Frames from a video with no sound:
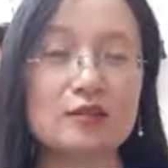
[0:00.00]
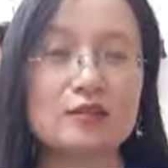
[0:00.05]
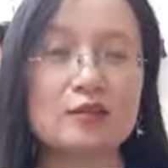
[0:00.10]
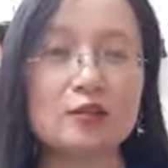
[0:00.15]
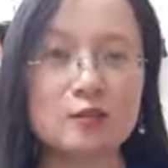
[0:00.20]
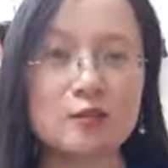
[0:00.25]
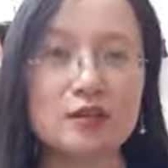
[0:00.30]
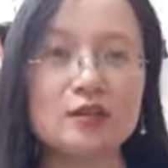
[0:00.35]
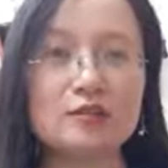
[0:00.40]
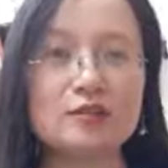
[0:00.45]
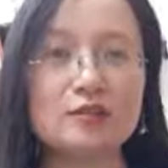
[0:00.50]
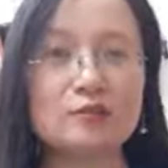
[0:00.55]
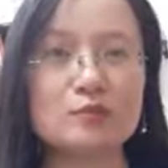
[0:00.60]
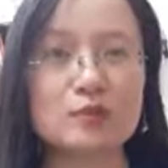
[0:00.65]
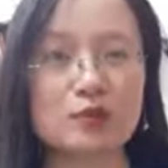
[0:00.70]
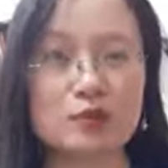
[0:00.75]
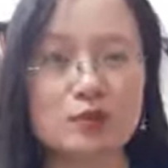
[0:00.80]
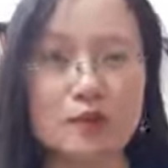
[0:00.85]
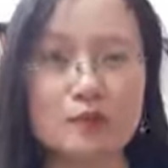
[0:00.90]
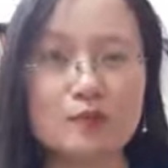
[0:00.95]
phổ biến trong
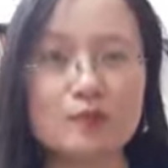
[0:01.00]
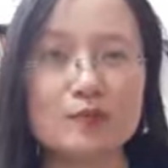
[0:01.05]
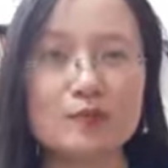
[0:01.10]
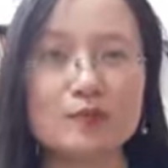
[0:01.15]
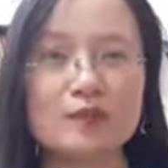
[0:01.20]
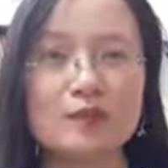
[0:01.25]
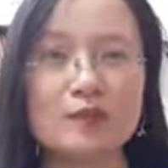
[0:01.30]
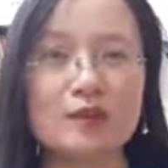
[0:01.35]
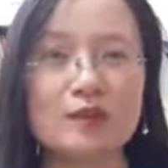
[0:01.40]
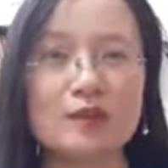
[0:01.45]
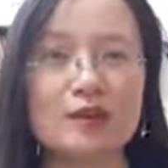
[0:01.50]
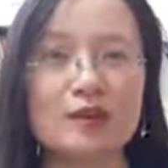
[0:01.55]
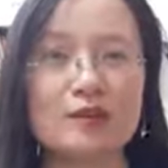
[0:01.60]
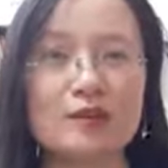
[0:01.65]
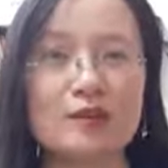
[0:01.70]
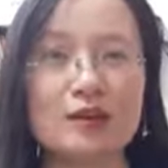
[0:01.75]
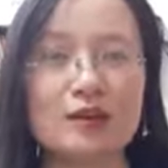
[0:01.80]
đời sống à,